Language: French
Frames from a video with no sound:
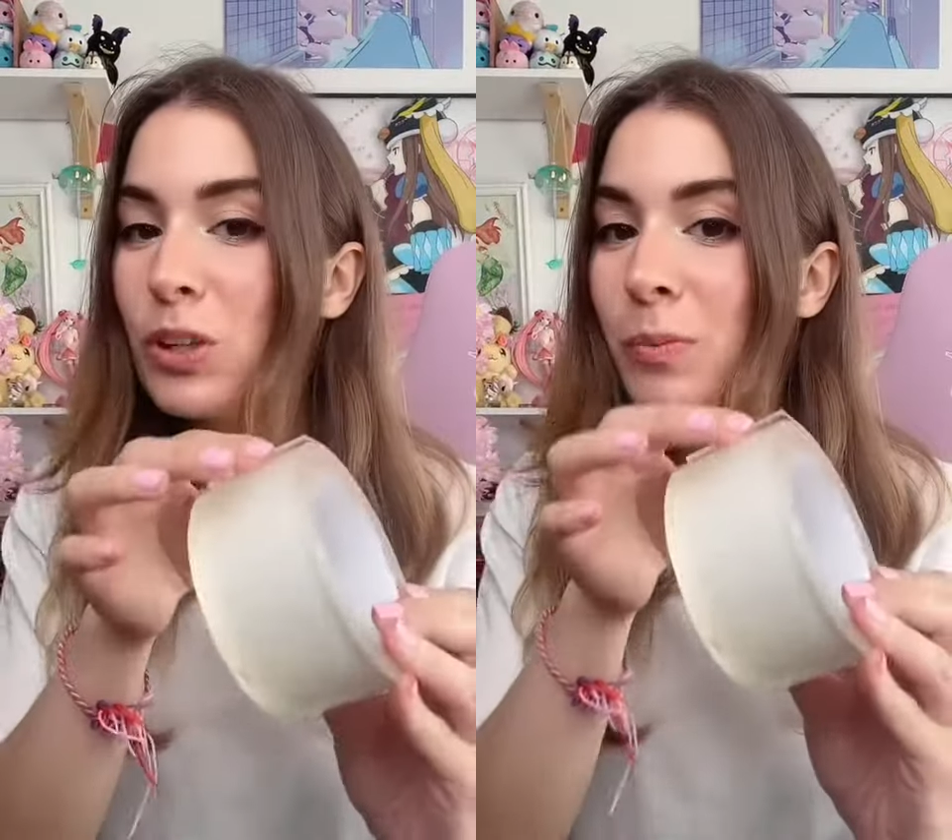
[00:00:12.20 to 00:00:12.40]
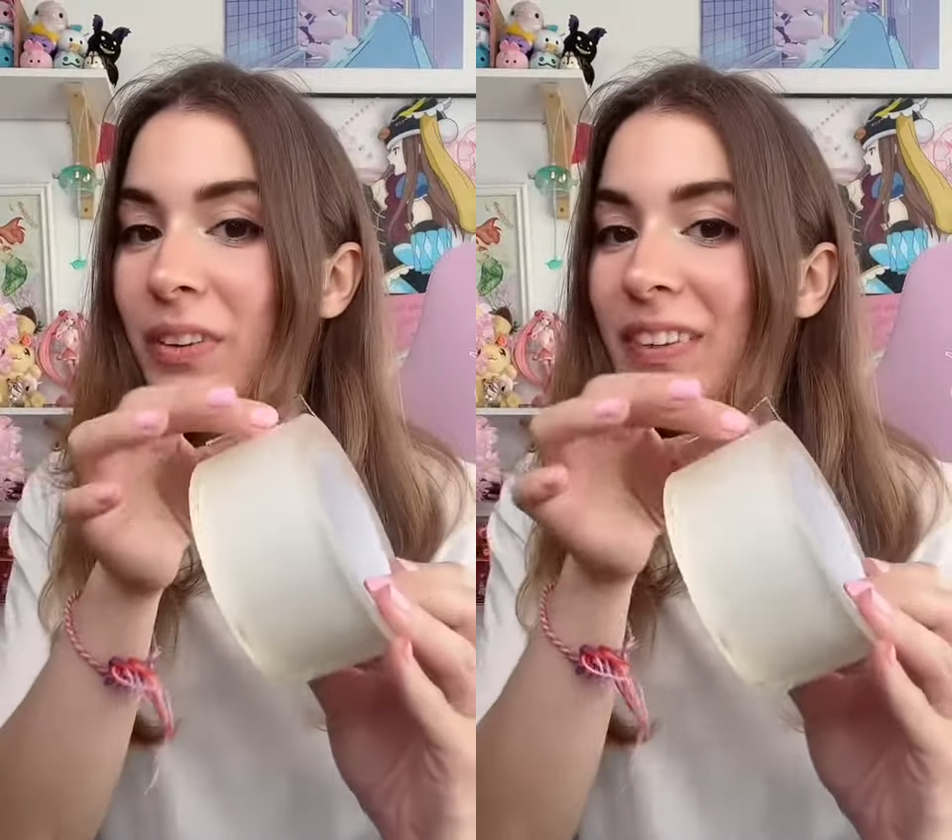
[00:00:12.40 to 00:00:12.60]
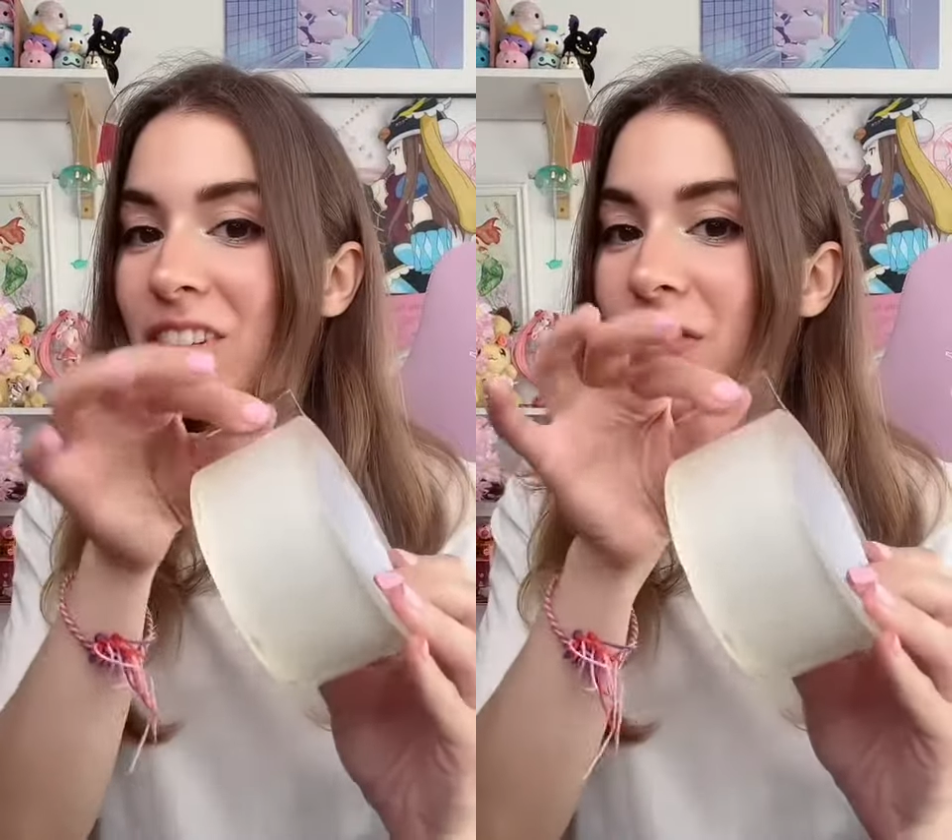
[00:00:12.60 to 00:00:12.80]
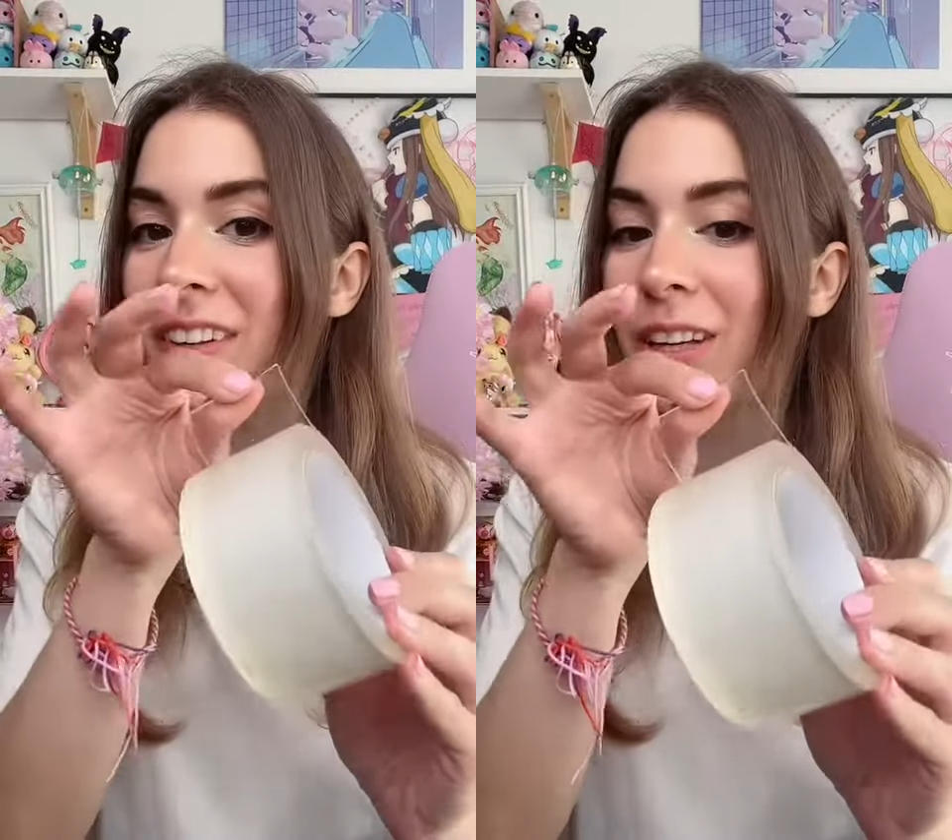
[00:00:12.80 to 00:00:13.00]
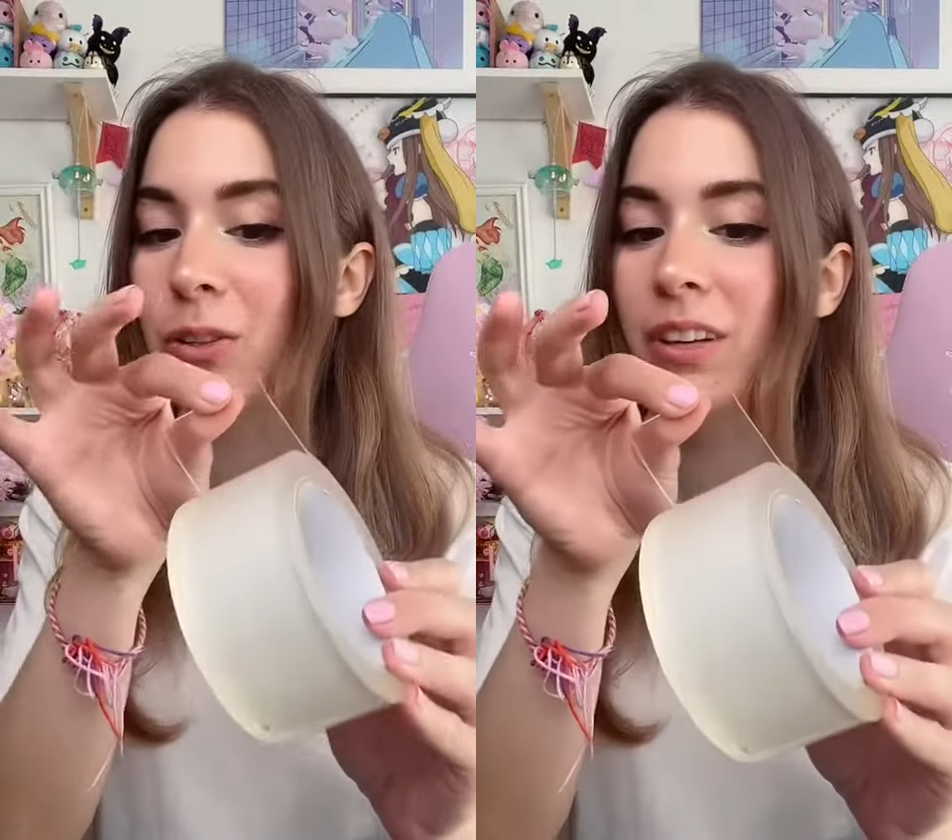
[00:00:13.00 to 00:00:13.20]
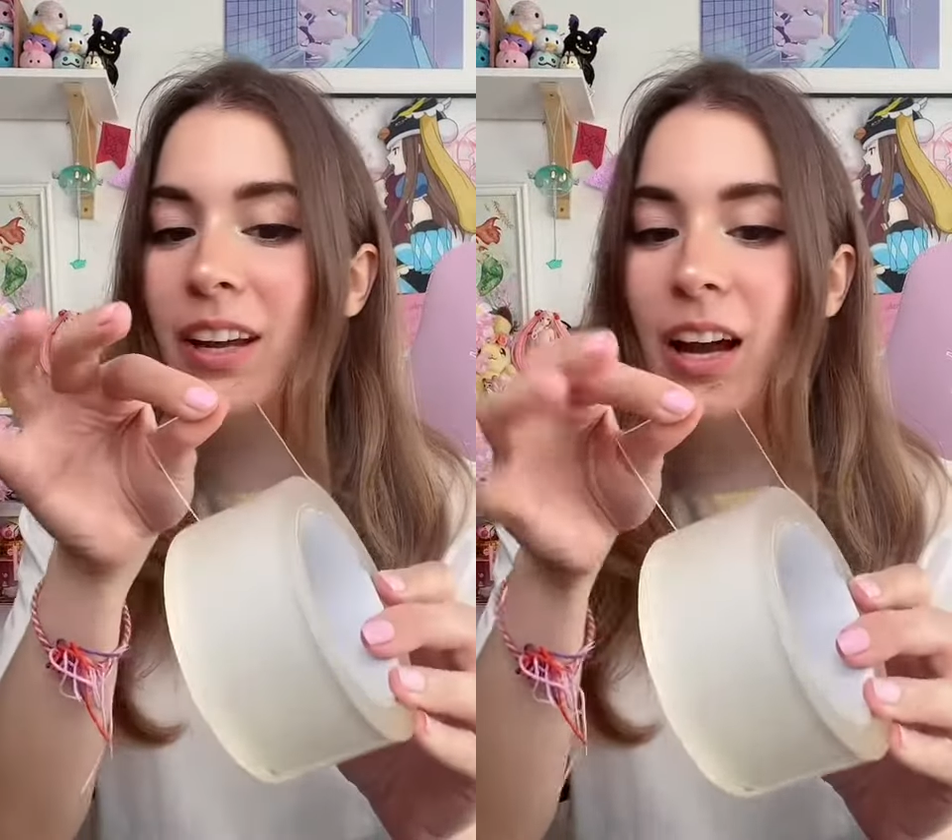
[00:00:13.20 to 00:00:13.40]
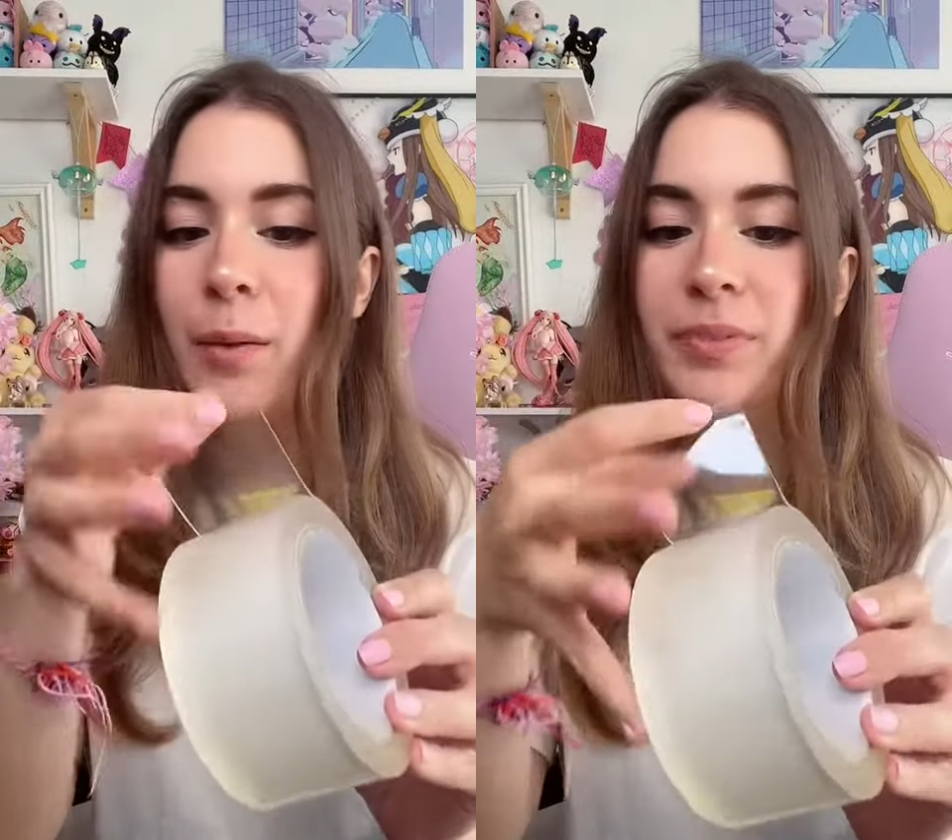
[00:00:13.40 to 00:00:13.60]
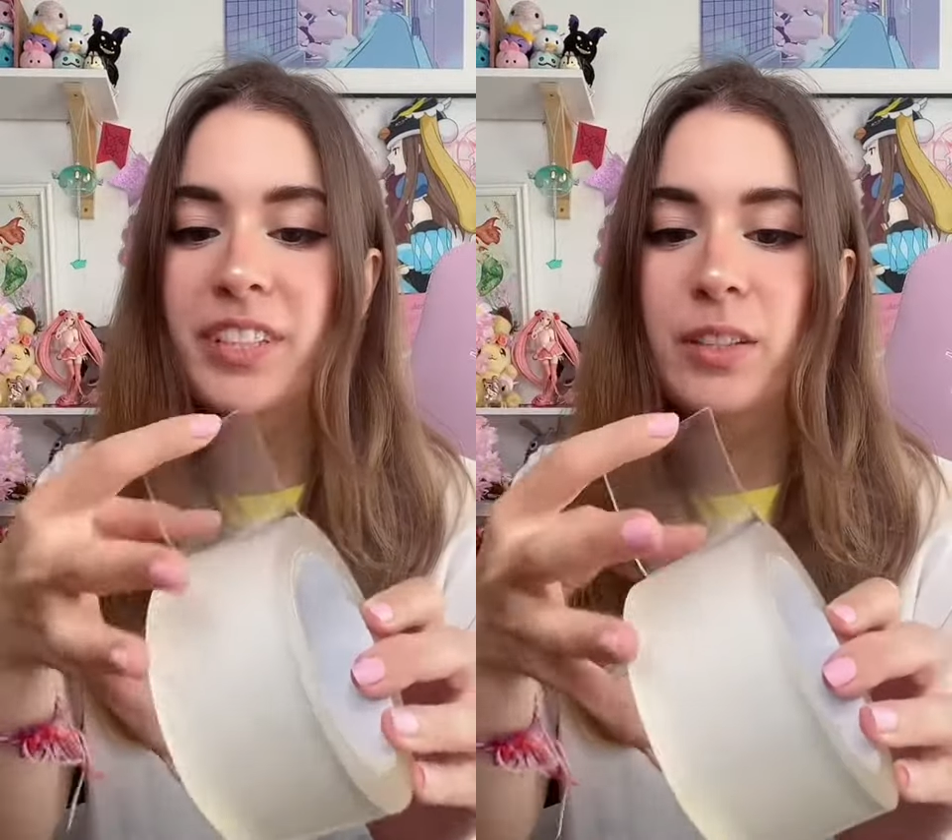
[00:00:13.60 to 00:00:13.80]
commencer, je vais décoller
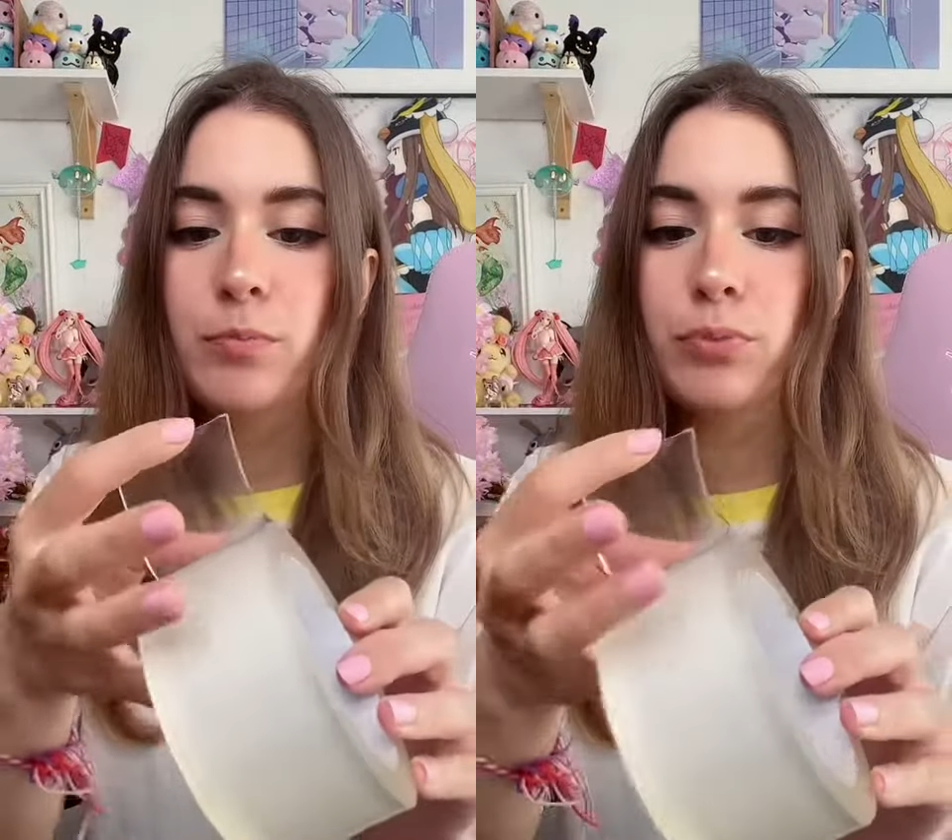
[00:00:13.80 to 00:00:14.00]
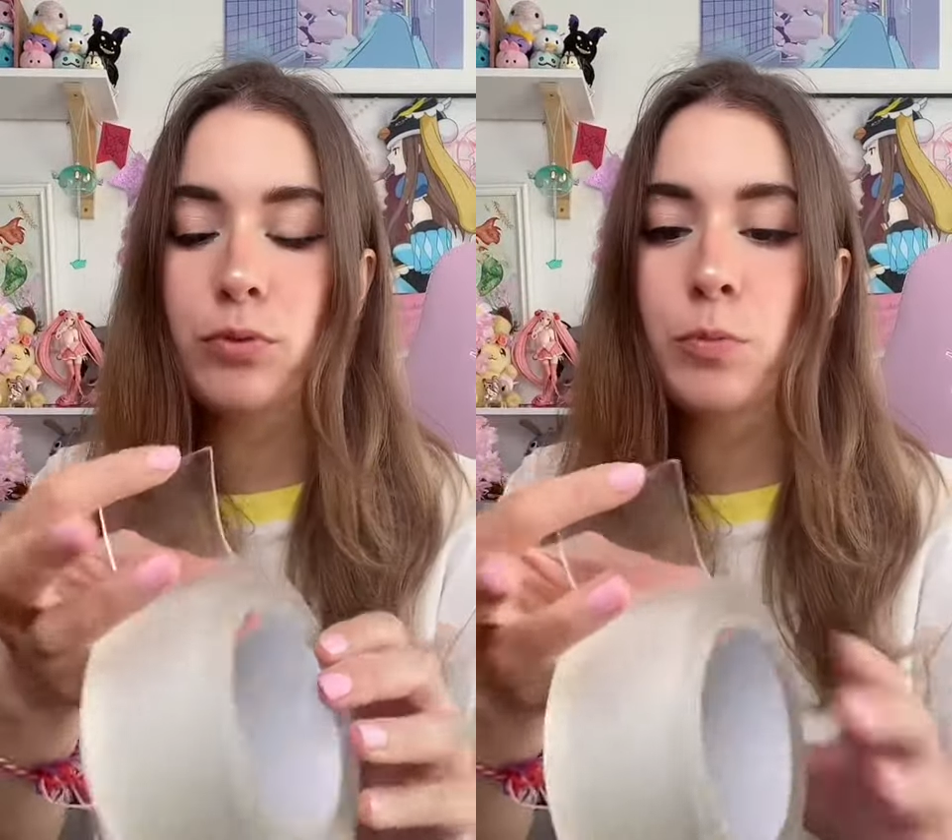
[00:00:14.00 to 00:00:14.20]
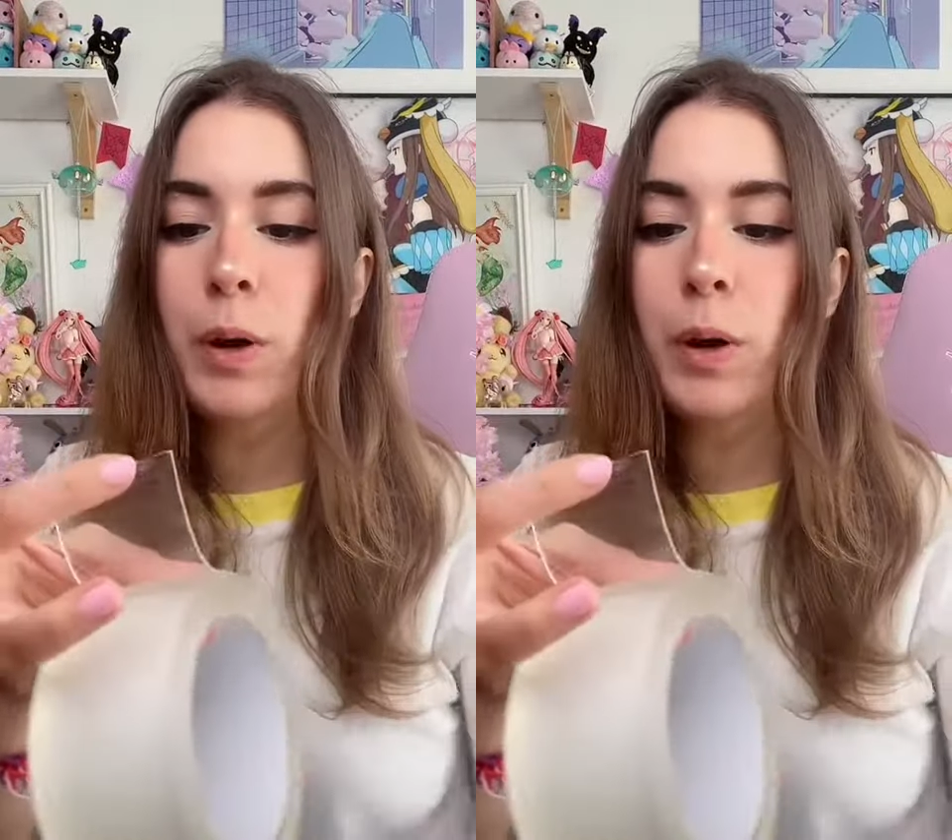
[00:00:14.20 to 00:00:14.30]
un petit bout,